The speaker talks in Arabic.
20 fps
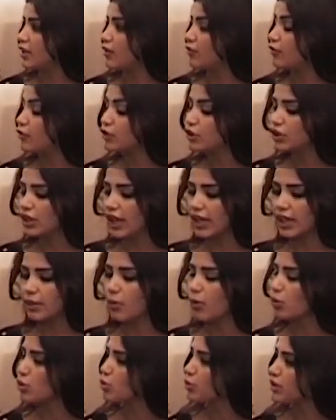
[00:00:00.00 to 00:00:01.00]
الفتره اللي
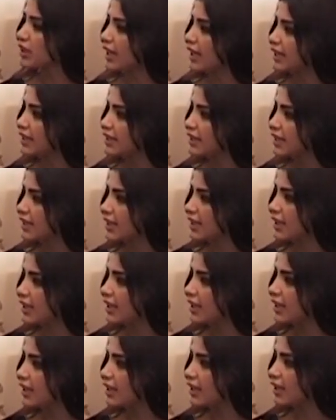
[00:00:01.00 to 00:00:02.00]
موجوده عندك
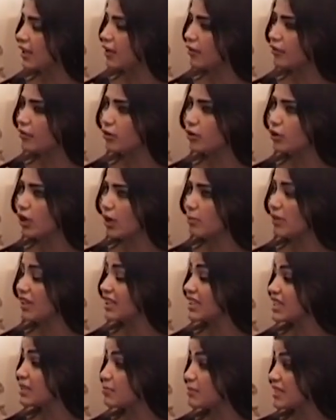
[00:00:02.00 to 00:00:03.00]
هي فتره
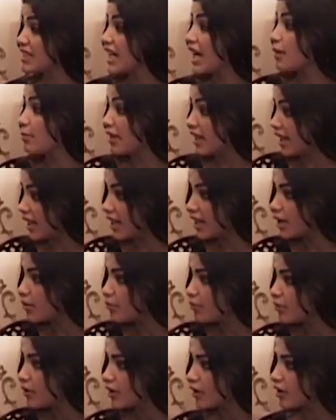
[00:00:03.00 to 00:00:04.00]
اكتسبتيها بالعلم